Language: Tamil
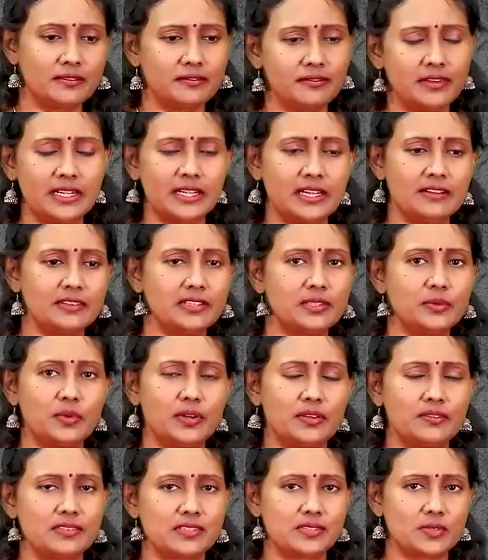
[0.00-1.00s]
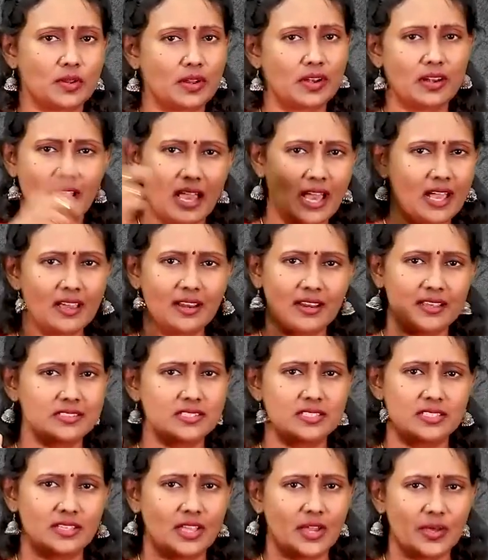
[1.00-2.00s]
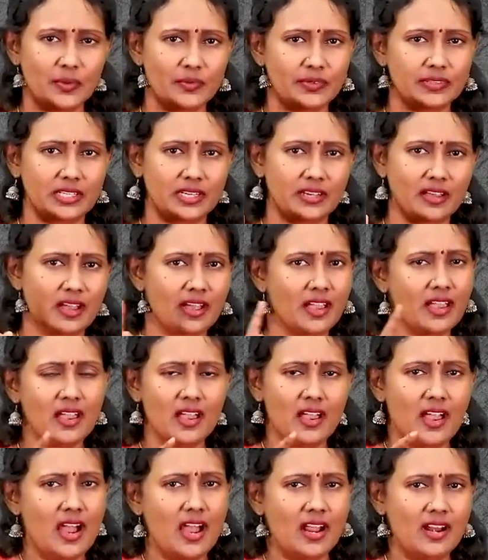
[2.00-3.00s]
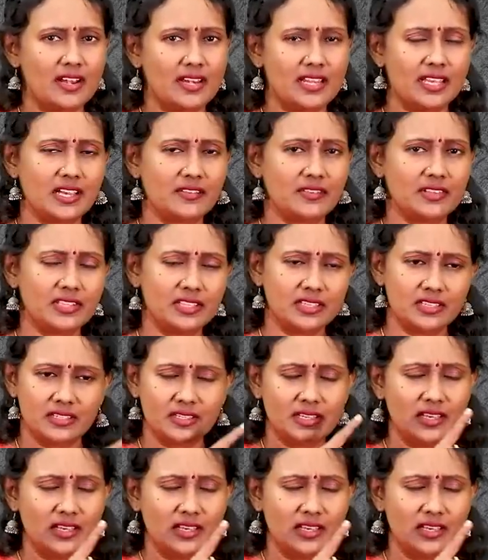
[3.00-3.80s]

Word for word: வீட்டில் வந்து உள்ளே வந்து சொல்கிறாங்க நாகராஜன் யாரோ வந்திருக்காங்க ஆனால் நீங்கள் வந்து